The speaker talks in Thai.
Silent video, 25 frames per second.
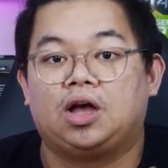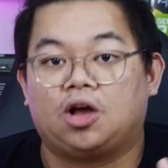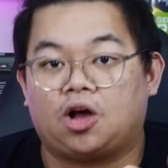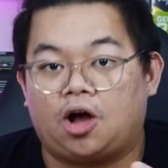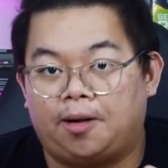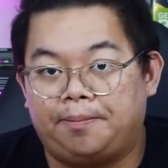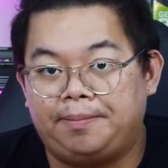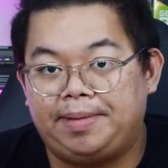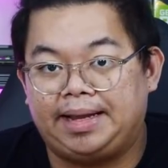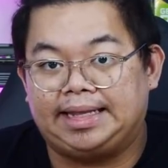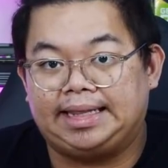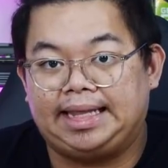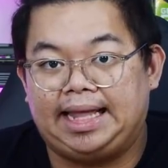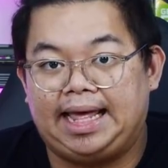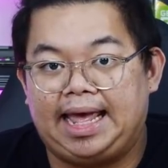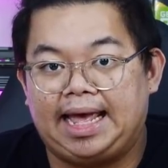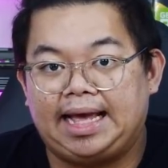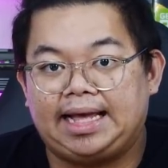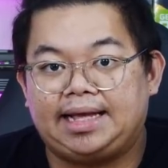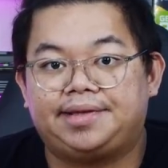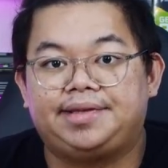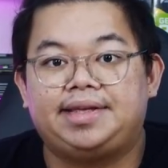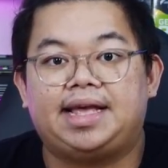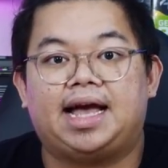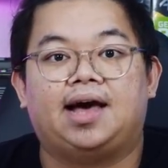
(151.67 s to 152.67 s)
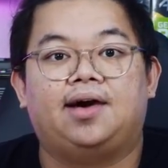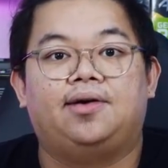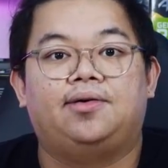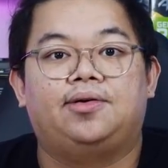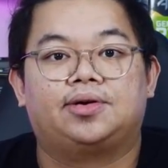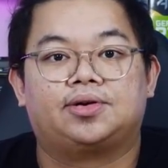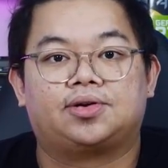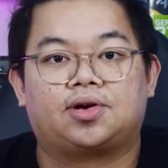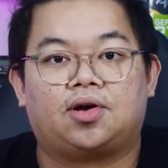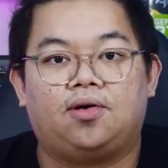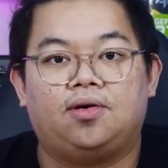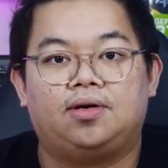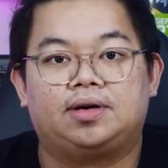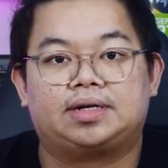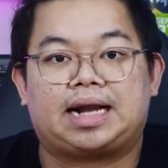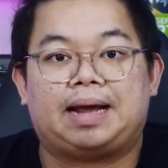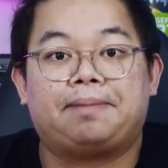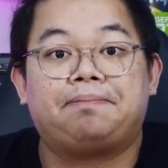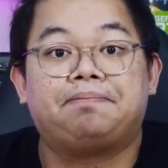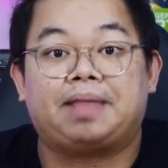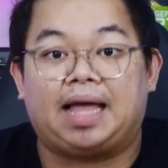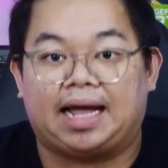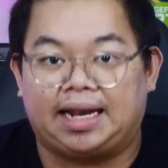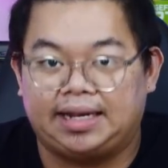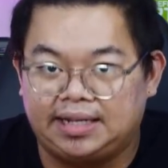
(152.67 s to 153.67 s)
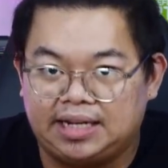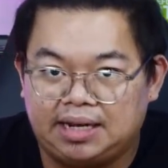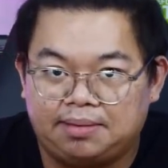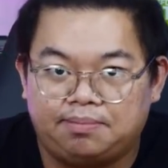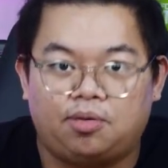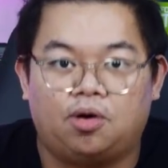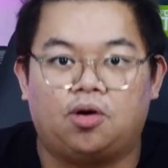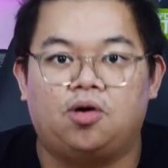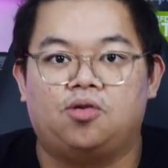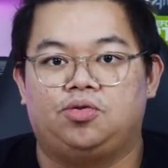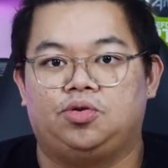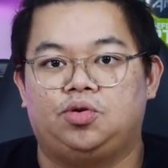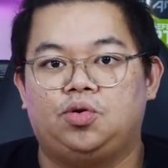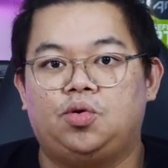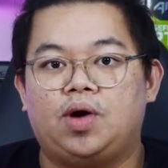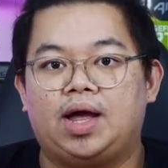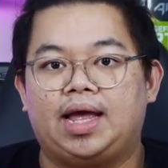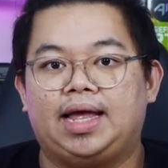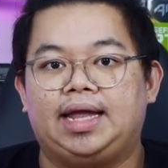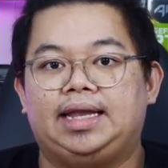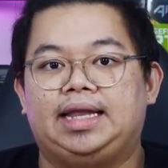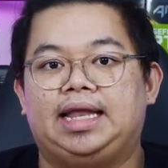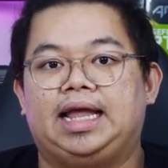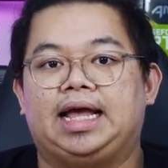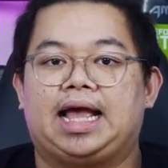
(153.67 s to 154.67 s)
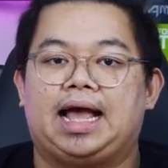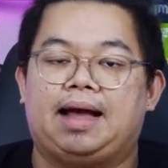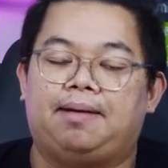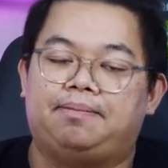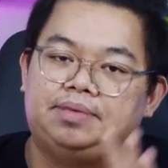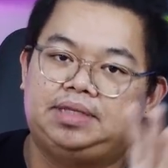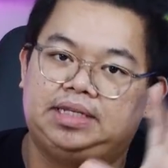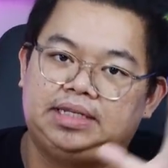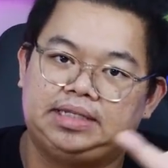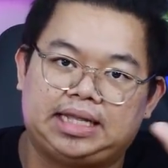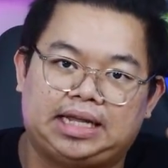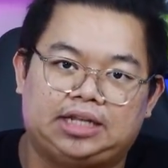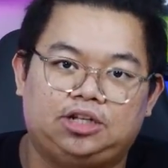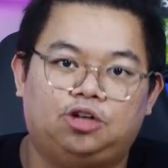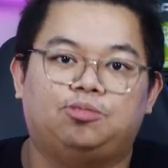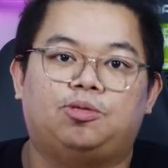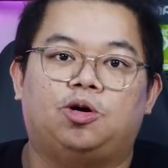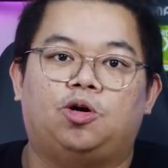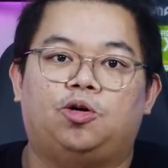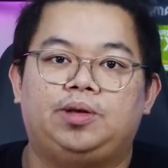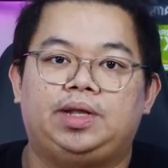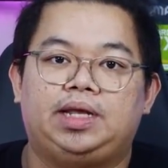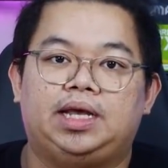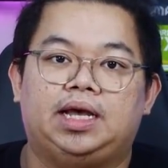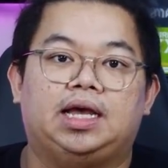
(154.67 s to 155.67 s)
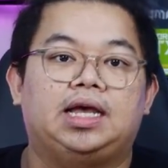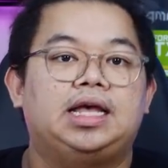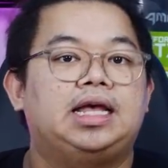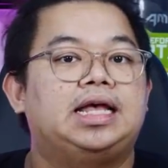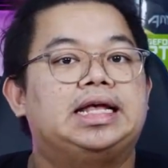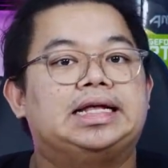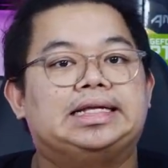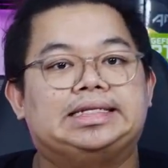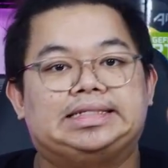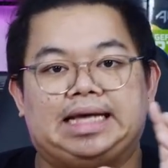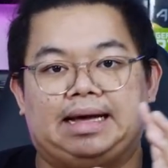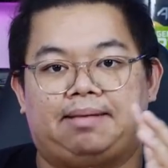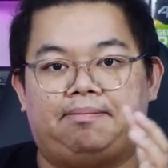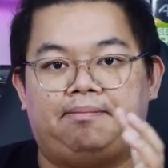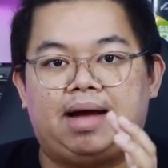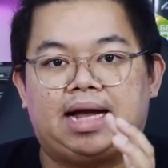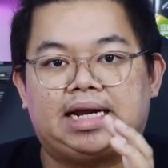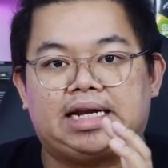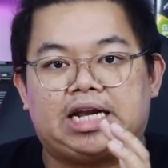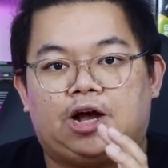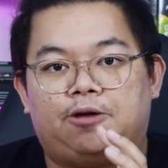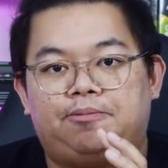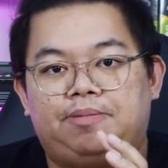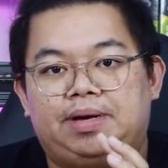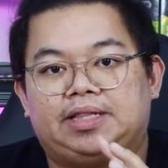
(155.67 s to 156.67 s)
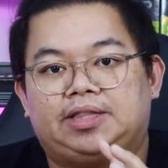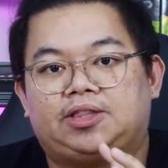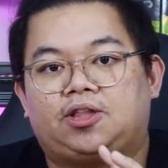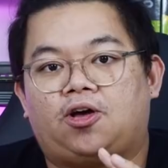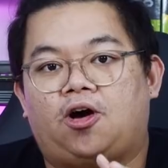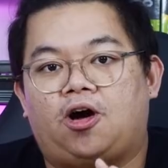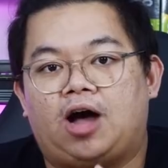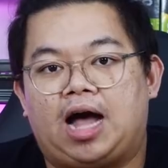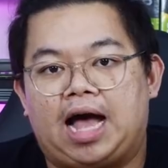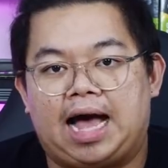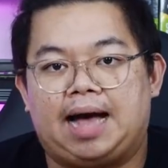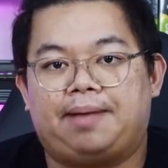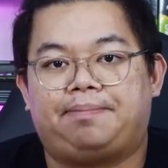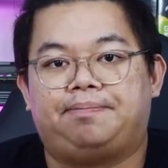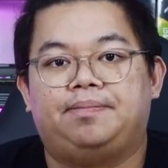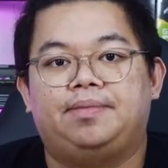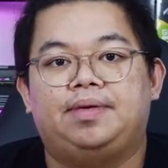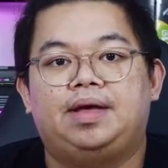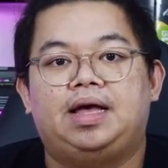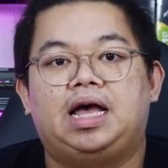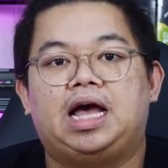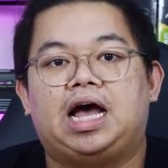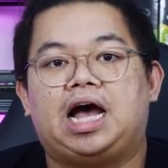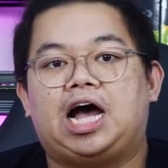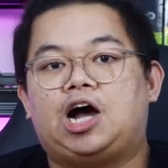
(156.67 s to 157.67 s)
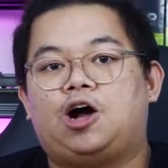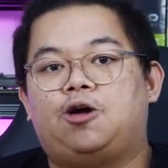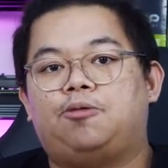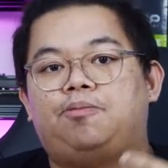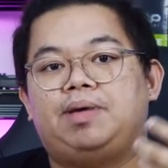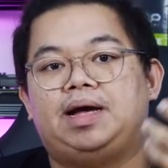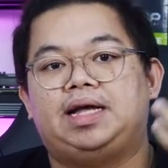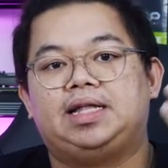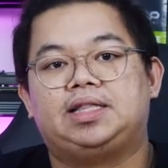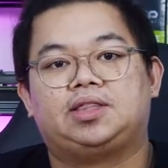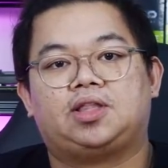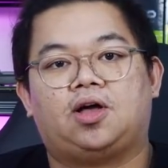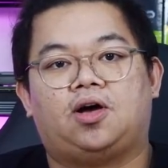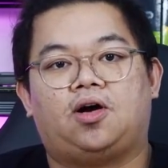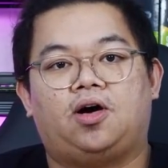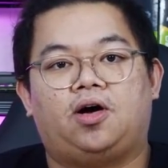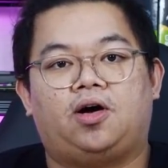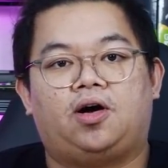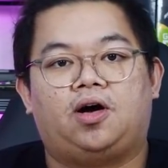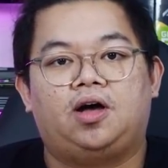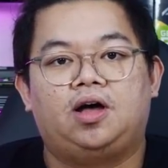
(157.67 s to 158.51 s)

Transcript: Comet เล็กยังรองรับ Thunderbolt ด้วยนะครับ ซึ่ง Thunderbolt เนี่ยสามารถเอาไปต่อฮับเอาไปต่อ